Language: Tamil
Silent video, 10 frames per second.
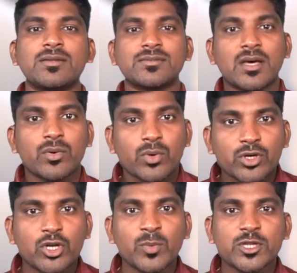சார்
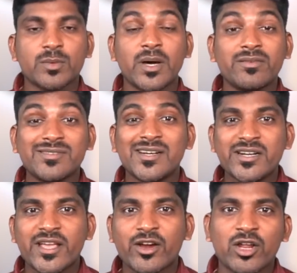ஒட்டுமொத்தமாக
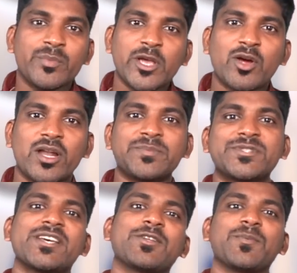வேர்ல்டு எக்கனாமியே
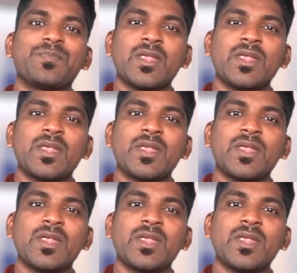கொலாப்ஸ் ஆயிரும்